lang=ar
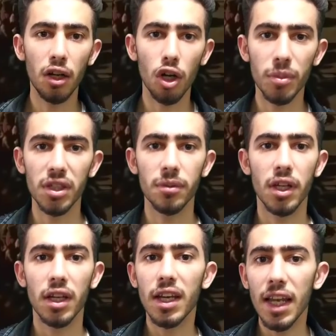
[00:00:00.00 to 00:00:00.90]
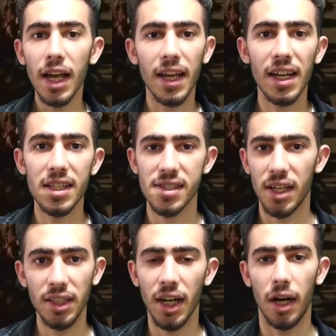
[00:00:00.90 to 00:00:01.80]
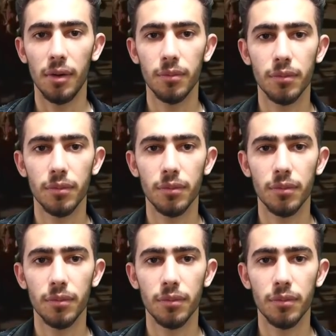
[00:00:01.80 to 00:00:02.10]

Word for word: الحقبة كلها كانت صحيحة